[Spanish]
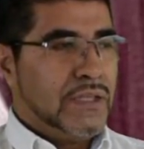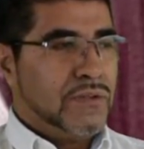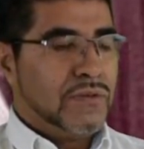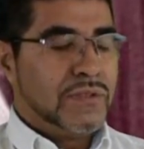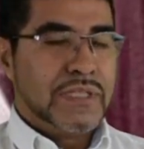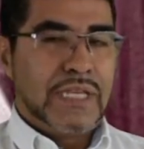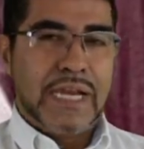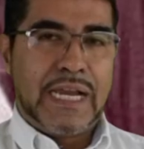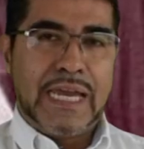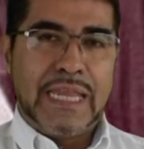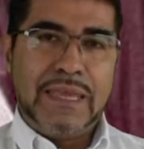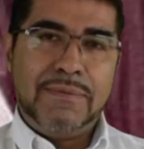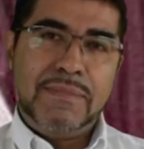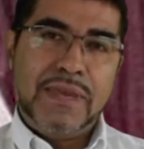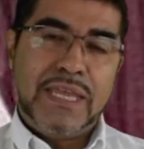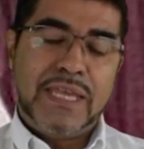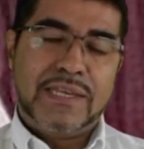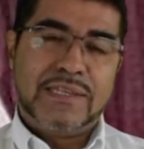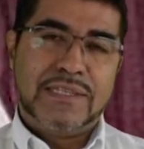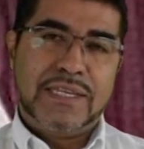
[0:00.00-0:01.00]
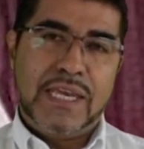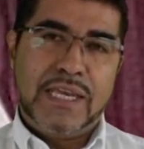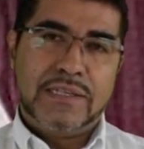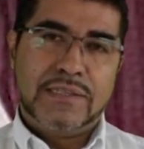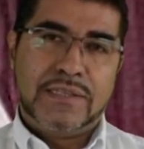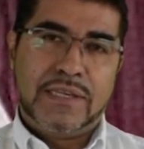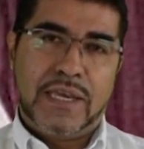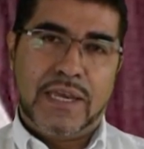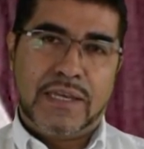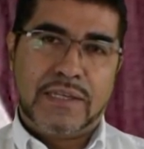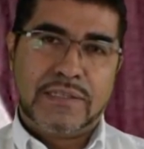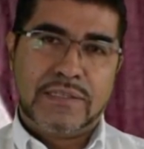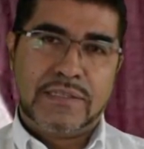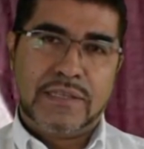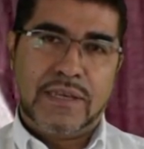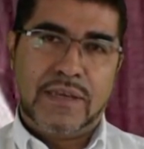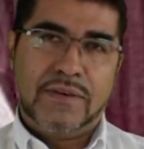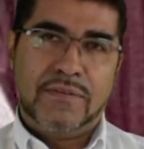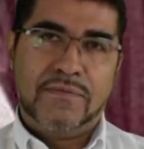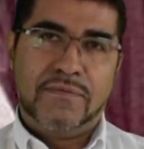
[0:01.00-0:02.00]
Entonces, la Academia de
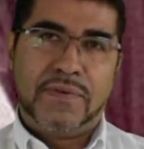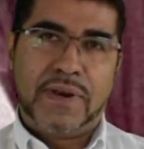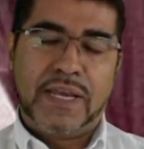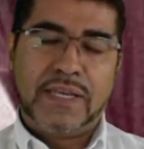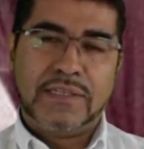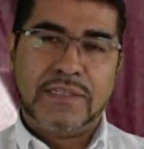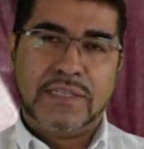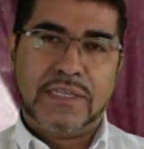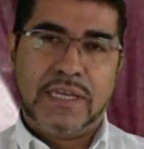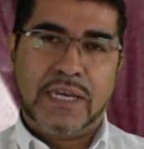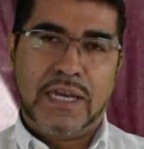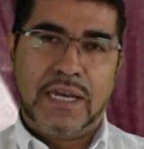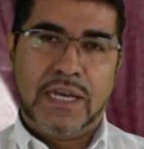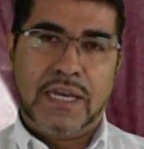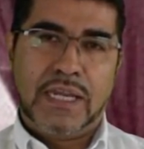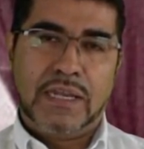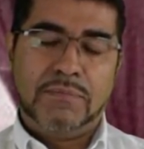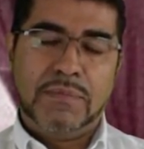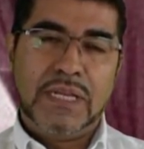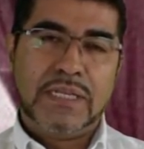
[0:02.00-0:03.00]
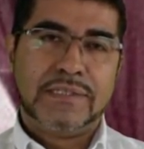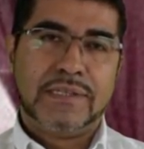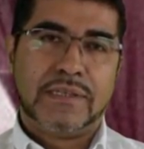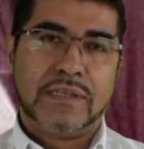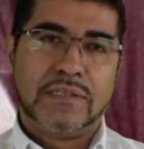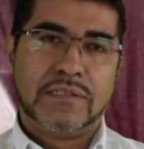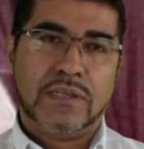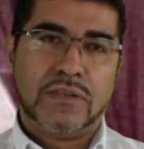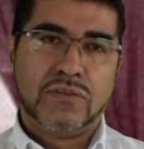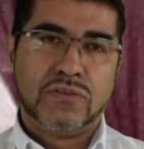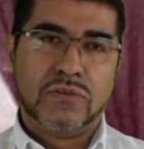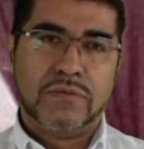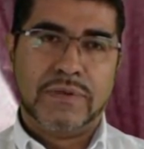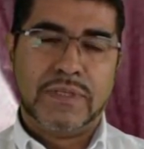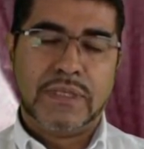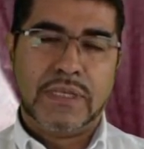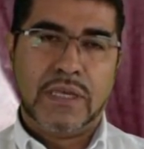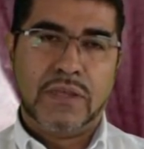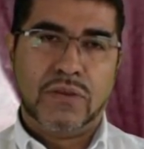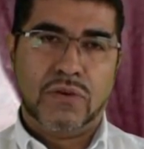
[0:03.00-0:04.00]
Ciencias en Francia en
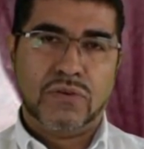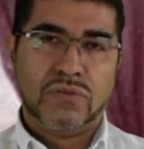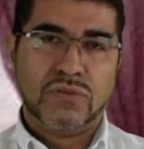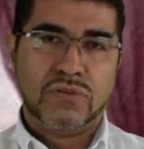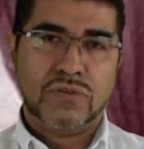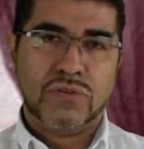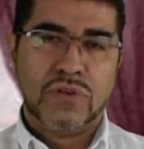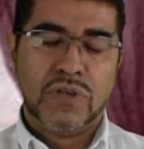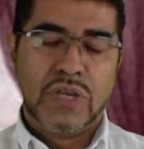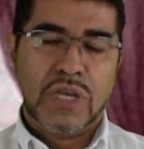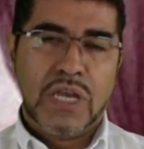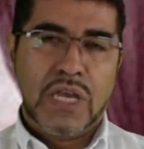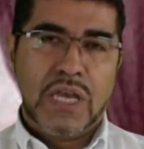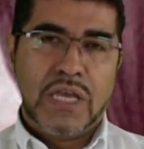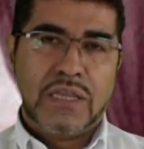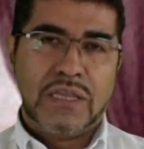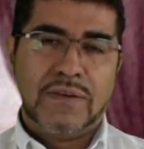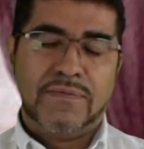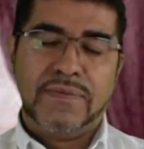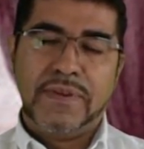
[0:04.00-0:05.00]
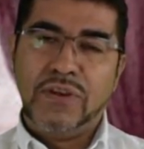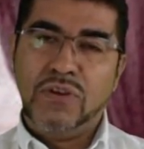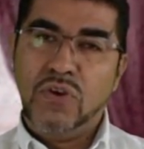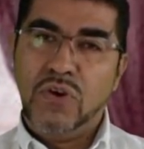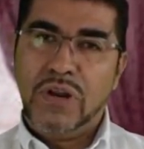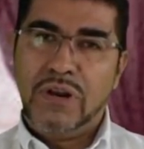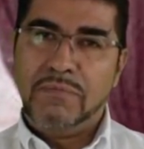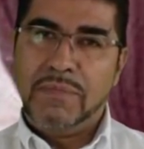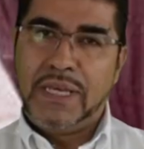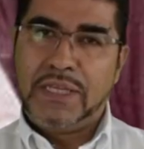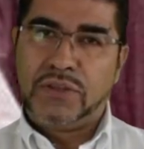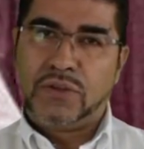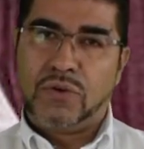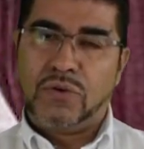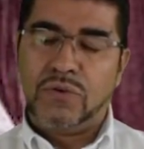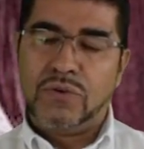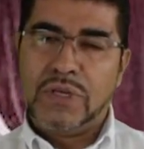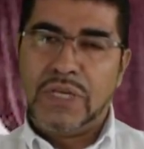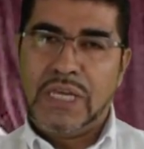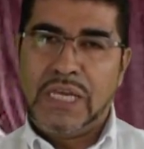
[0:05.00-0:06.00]
1792 definió el metro
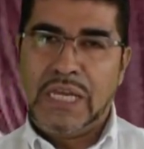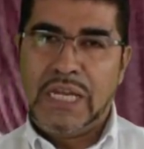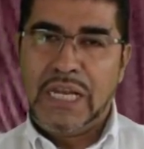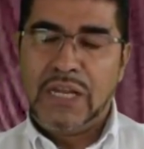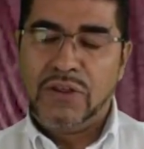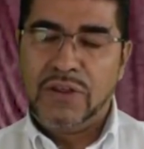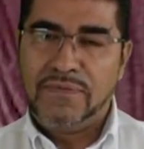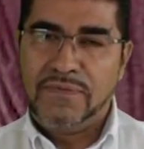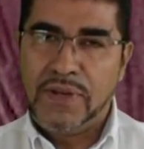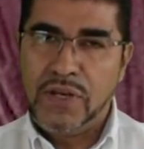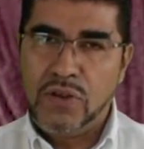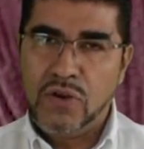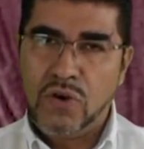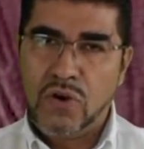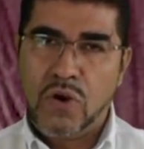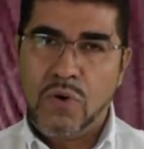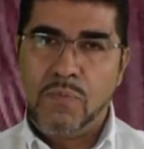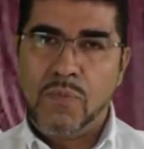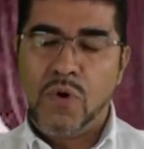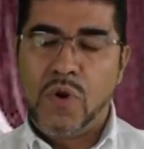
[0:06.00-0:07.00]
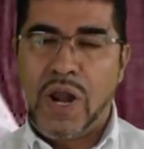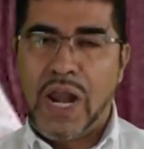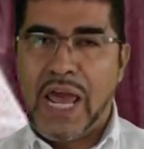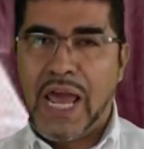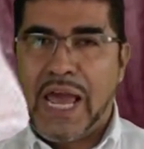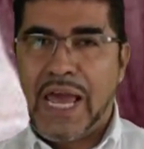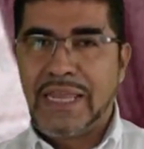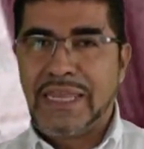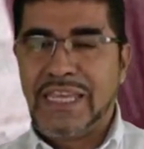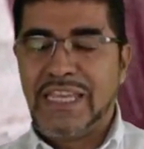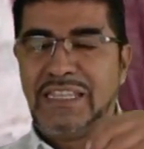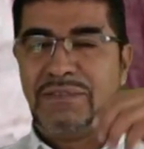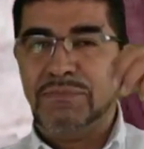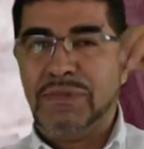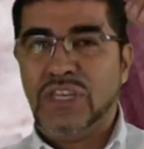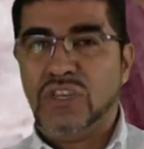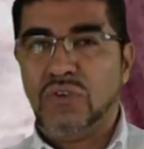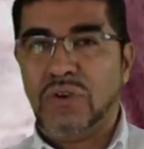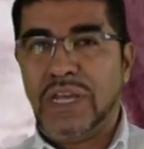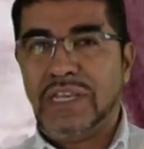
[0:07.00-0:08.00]
y lo definió como la diez
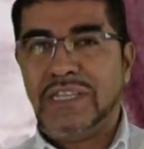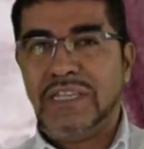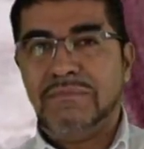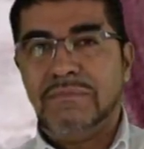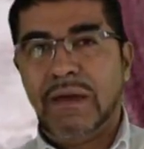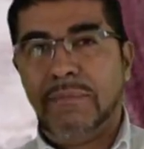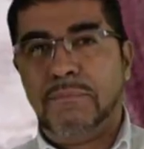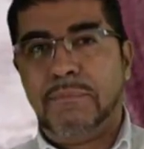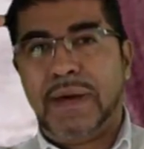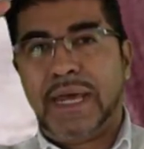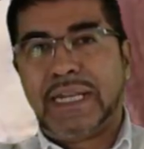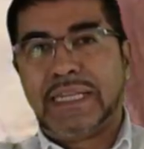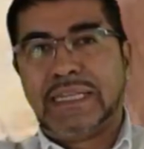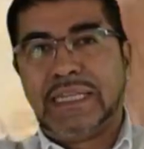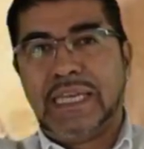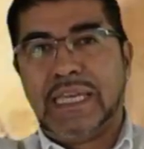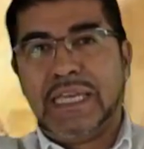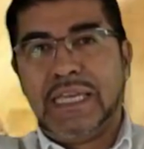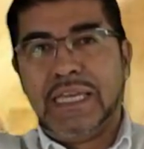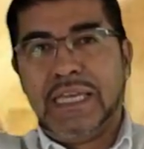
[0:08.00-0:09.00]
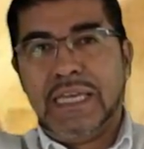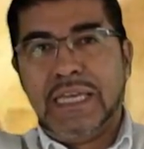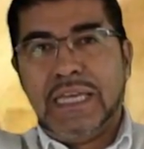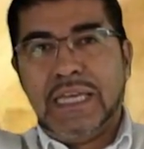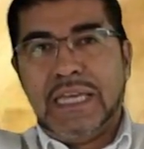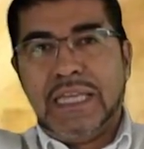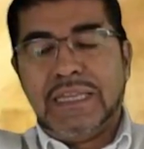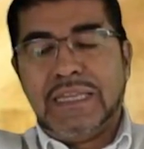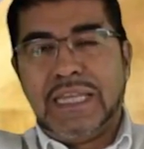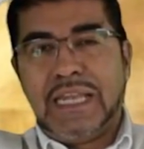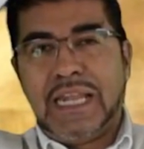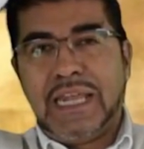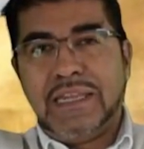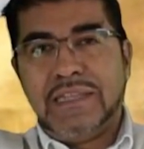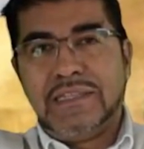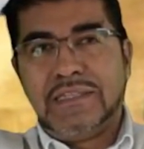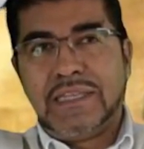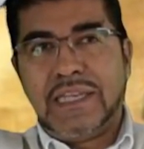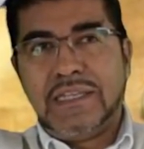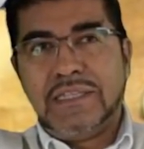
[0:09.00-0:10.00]
millonésima parte de la
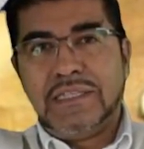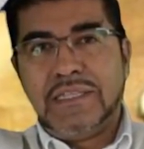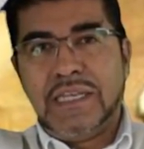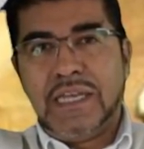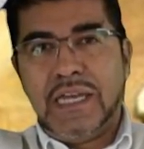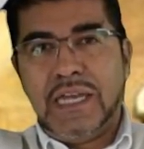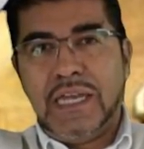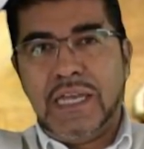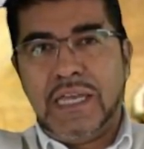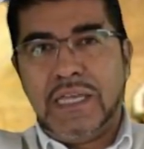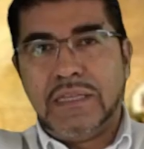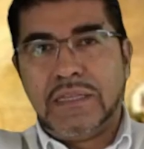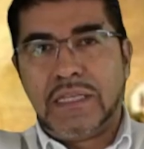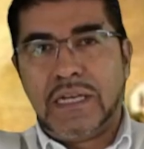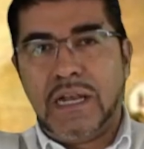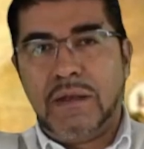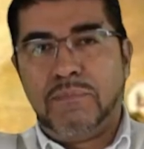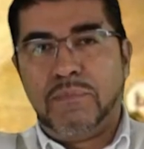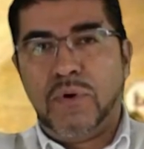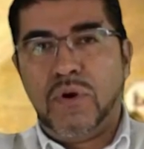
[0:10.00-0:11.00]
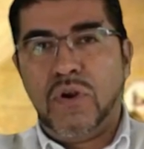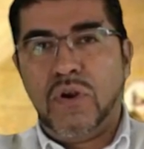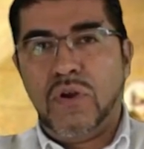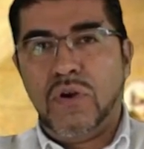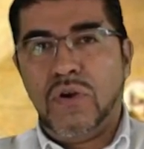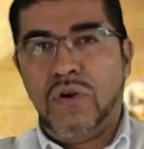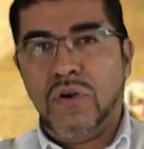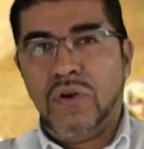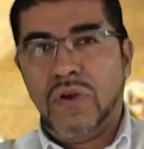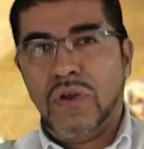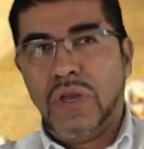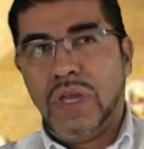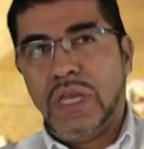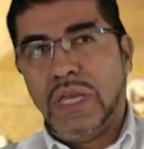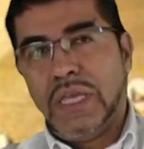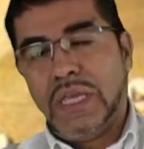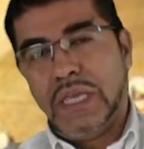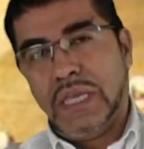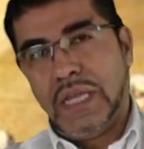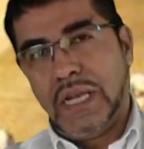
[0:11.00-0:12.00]
distancia entre el polo
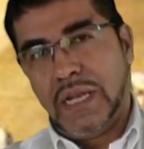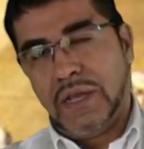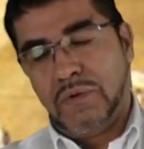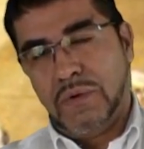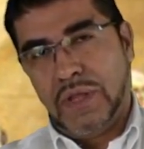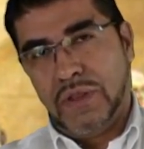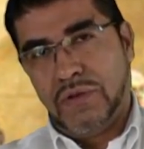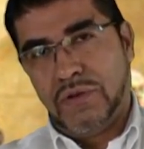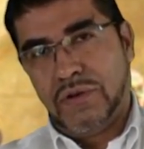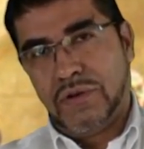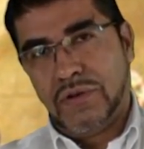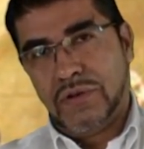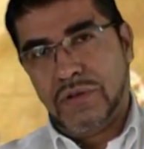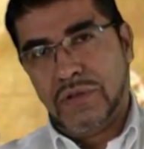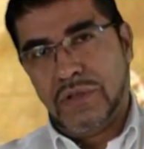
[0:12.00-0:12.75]
y el ecuador.